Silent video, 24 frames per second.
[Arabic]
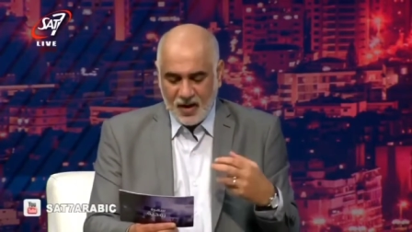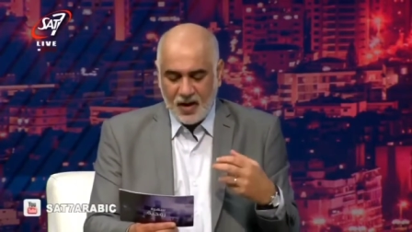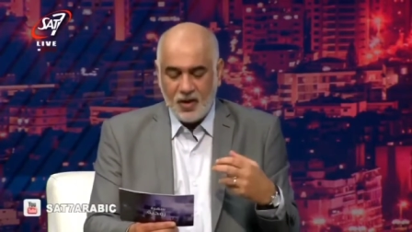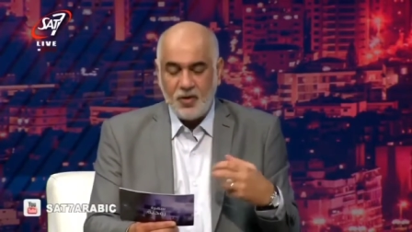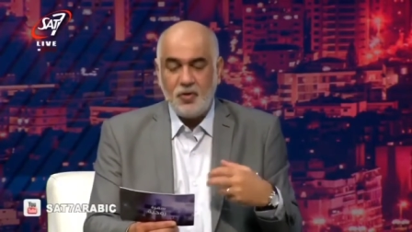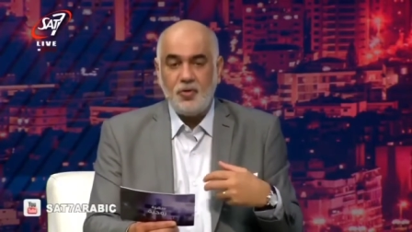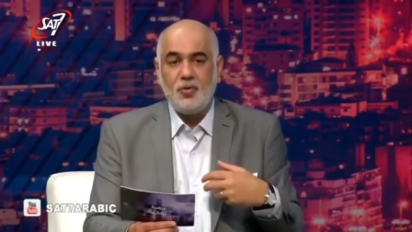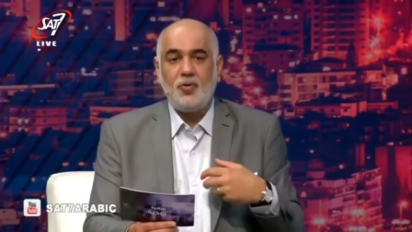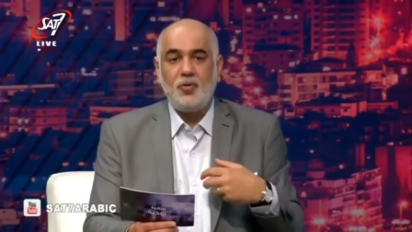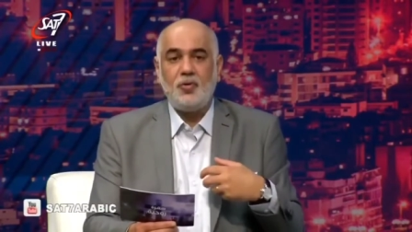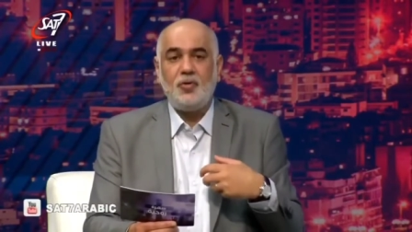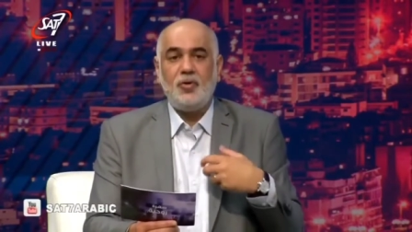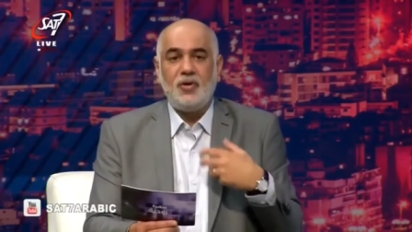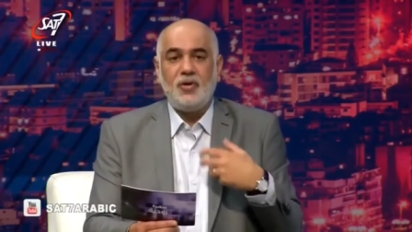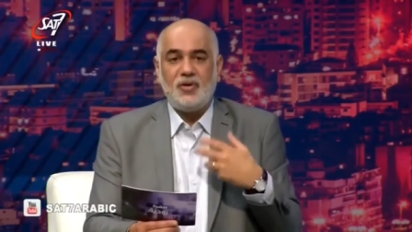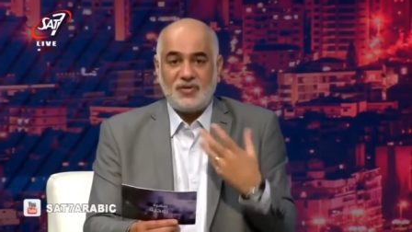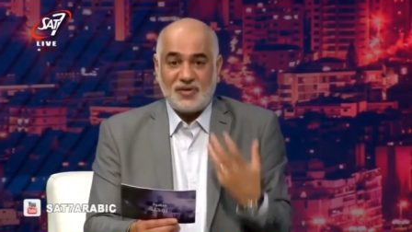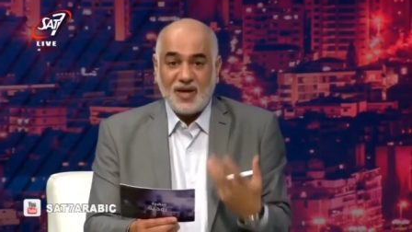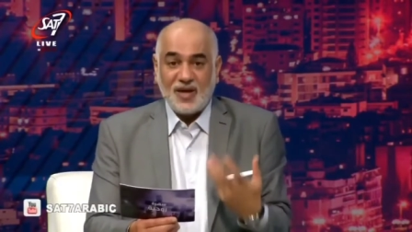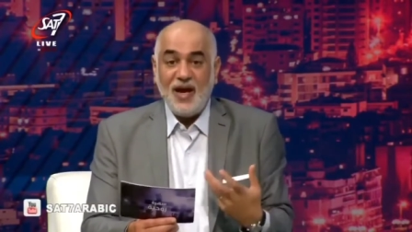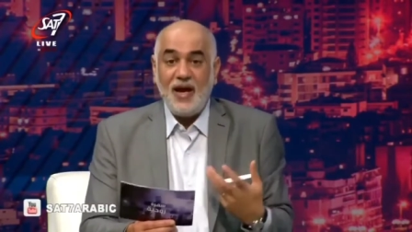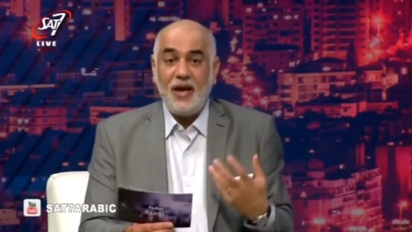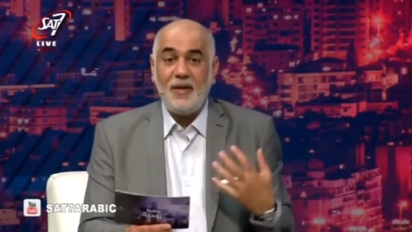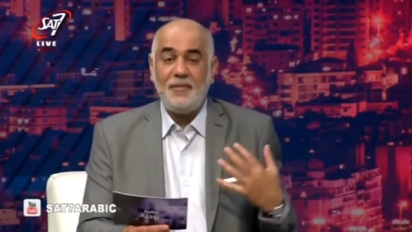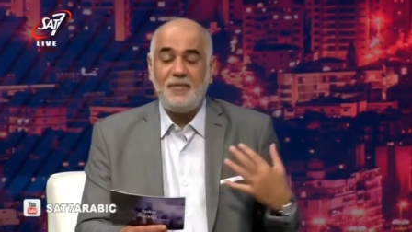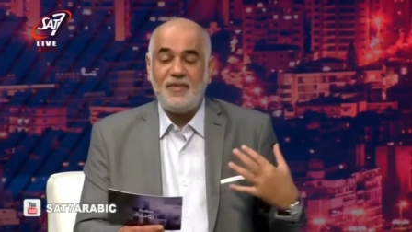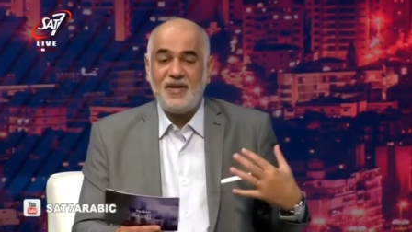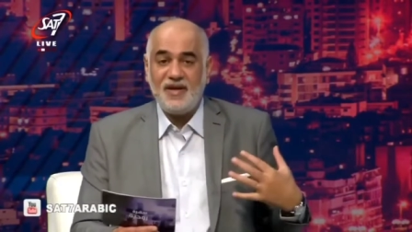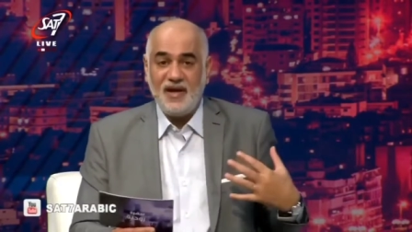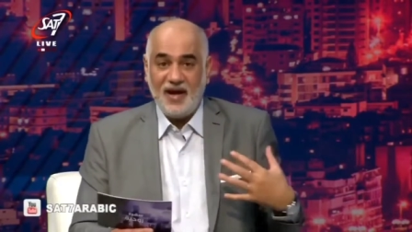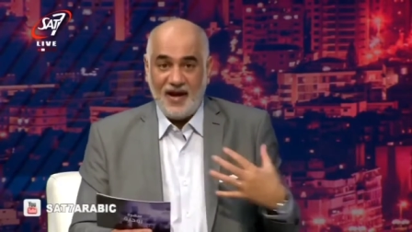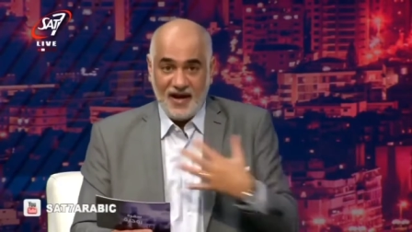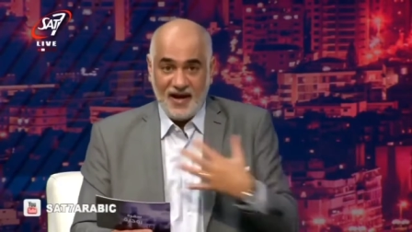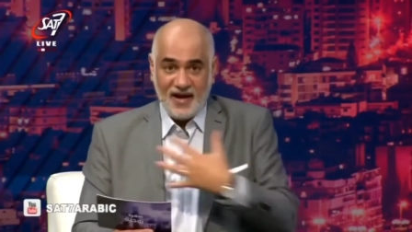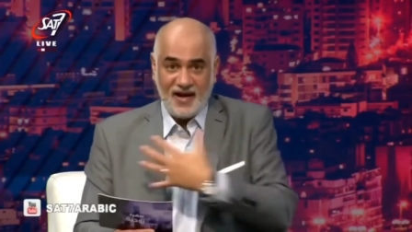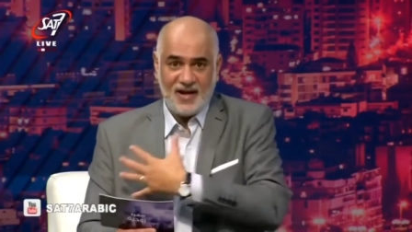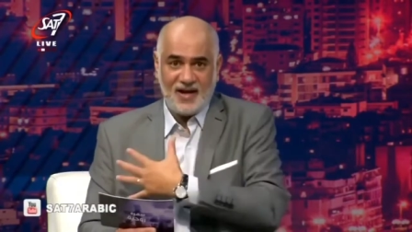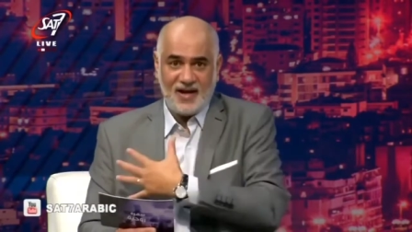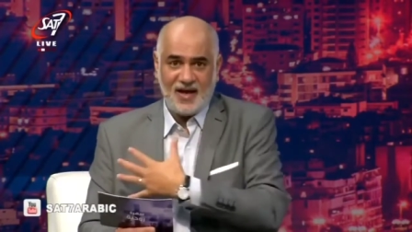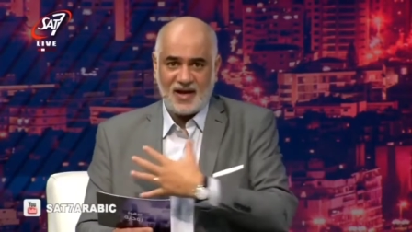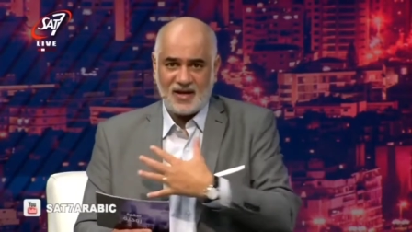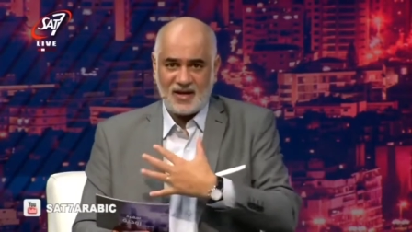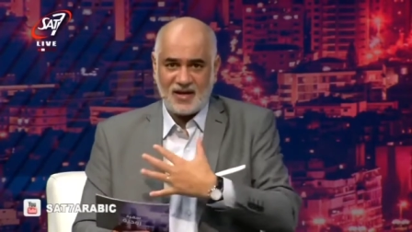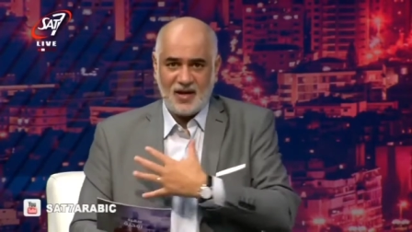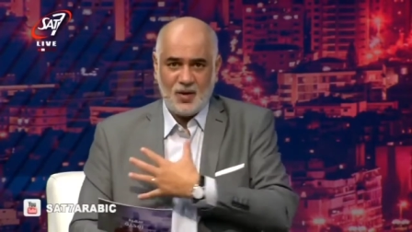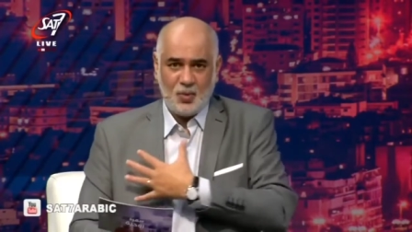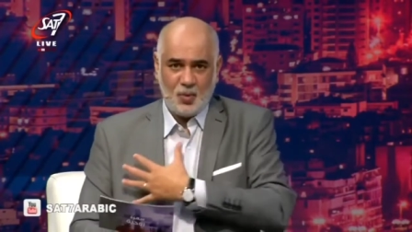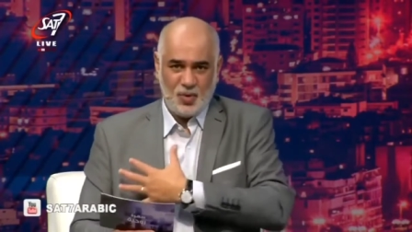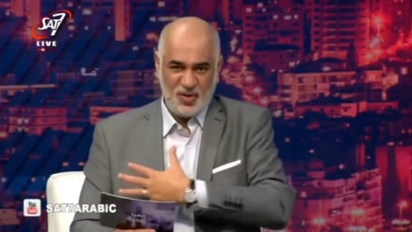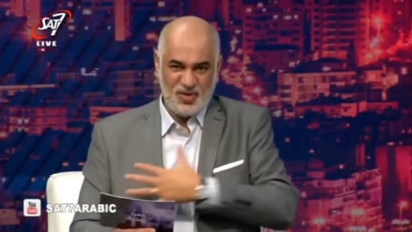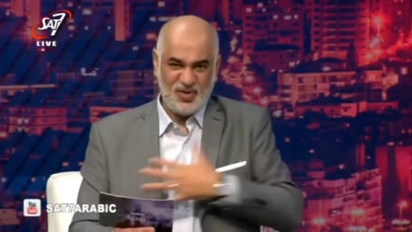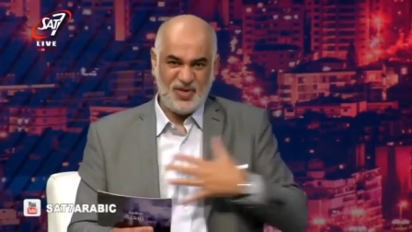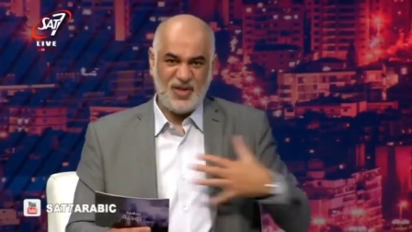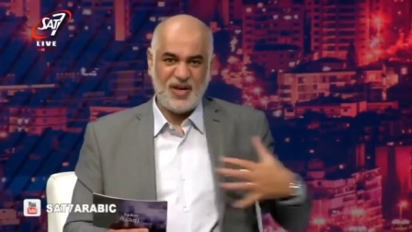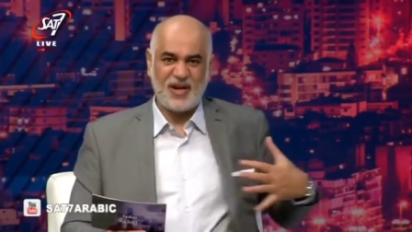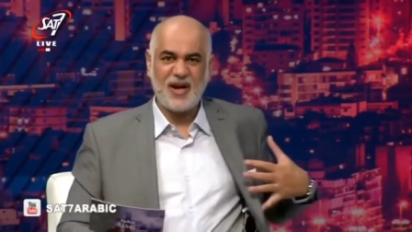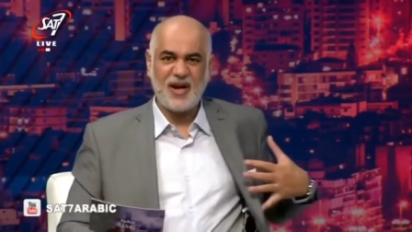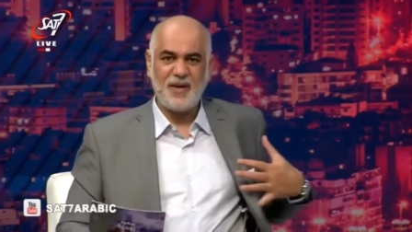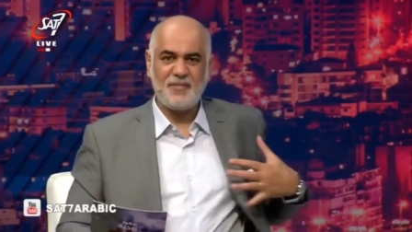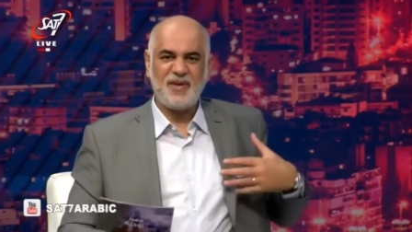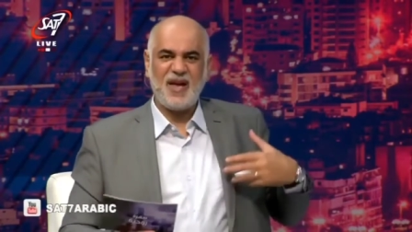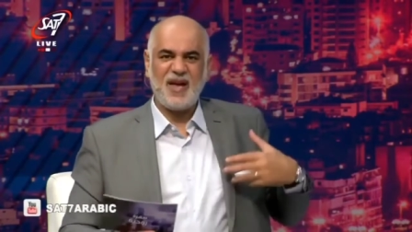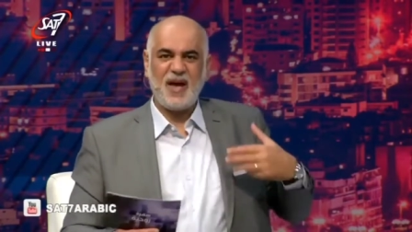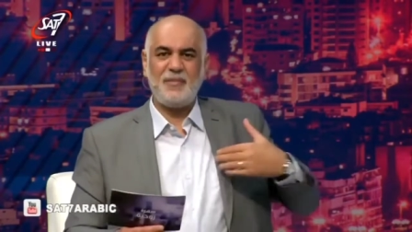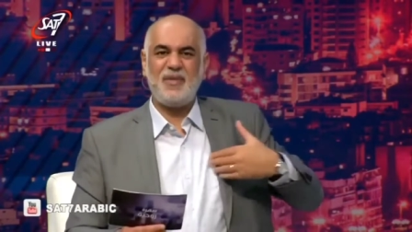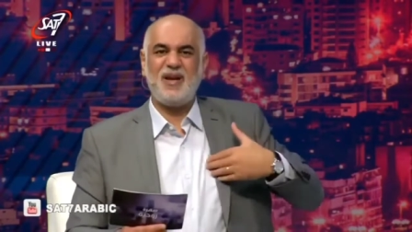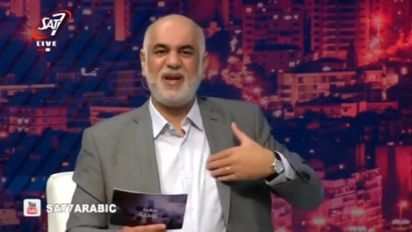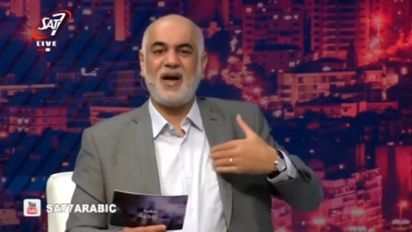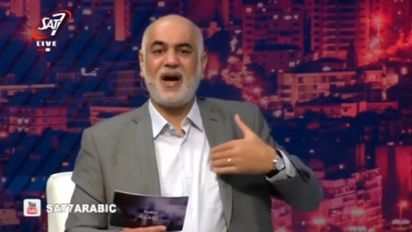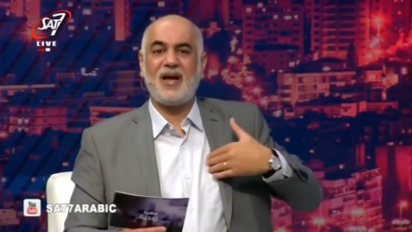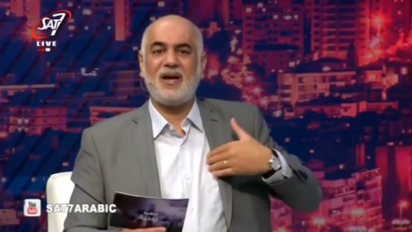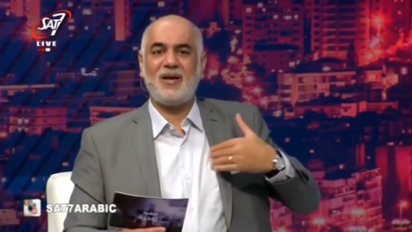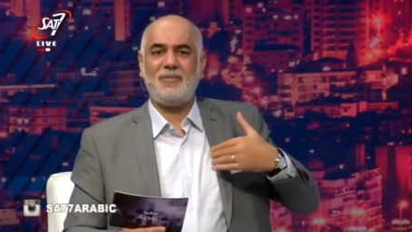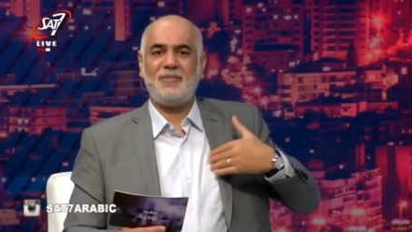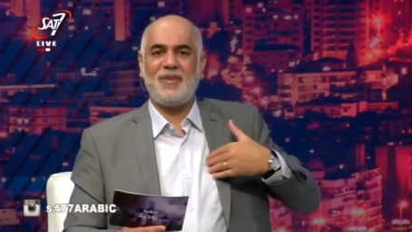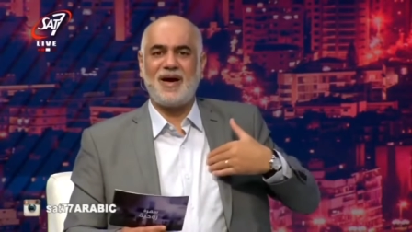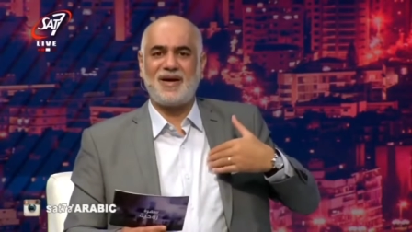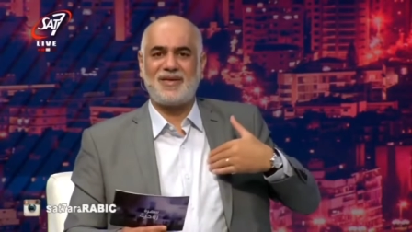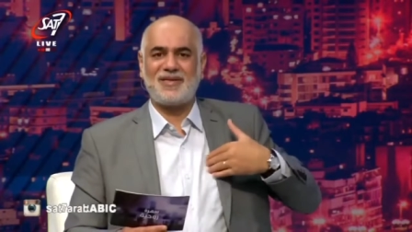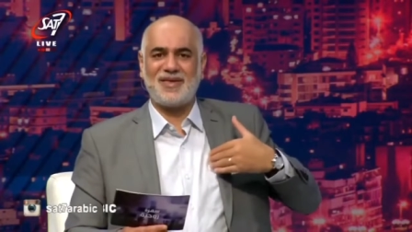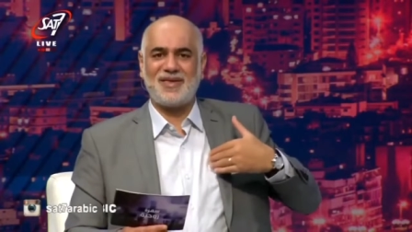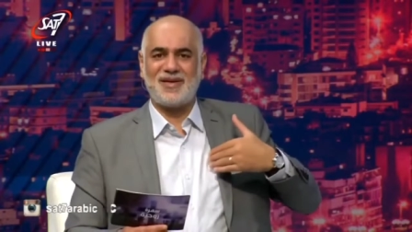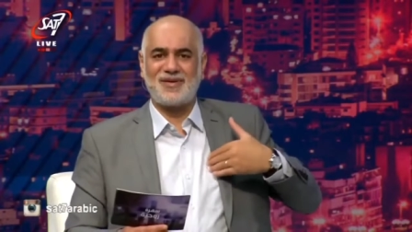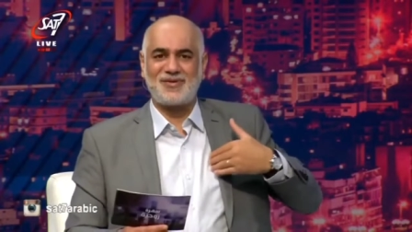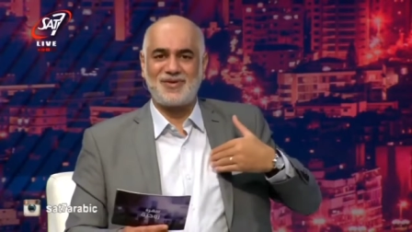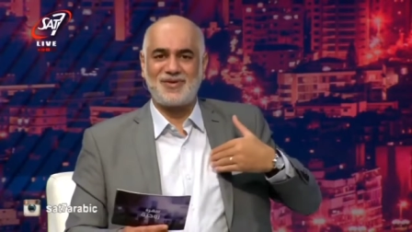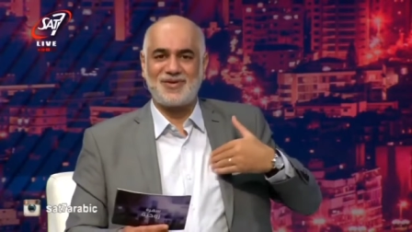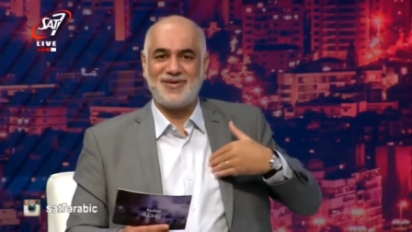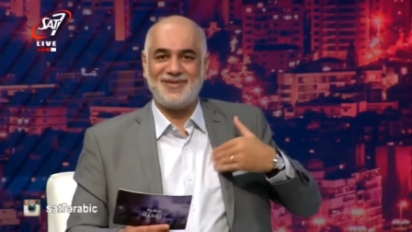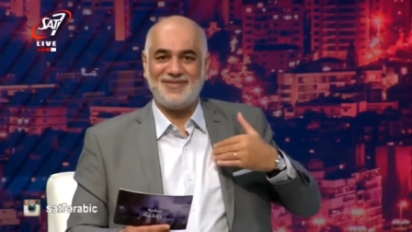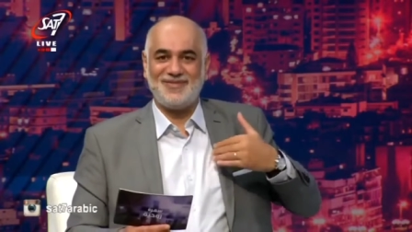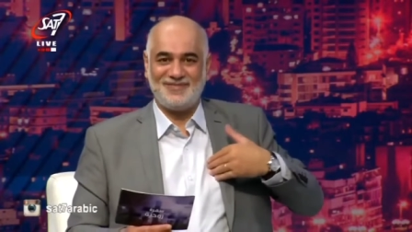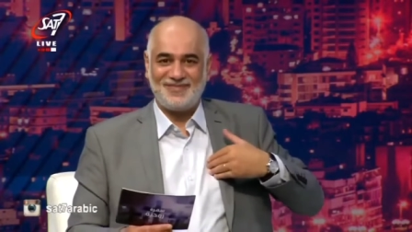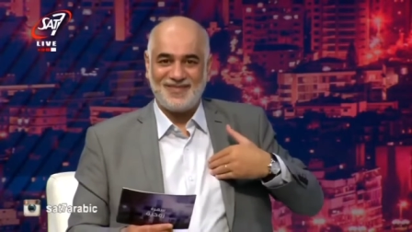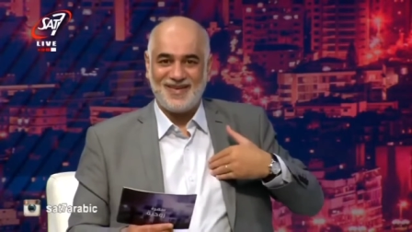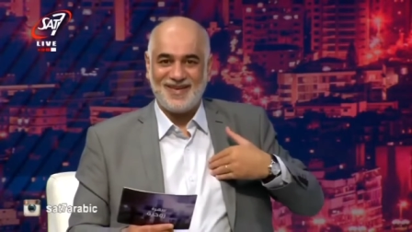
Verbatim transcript: انه تحمي حالك والدرع بيحمي القلب اكثر شيء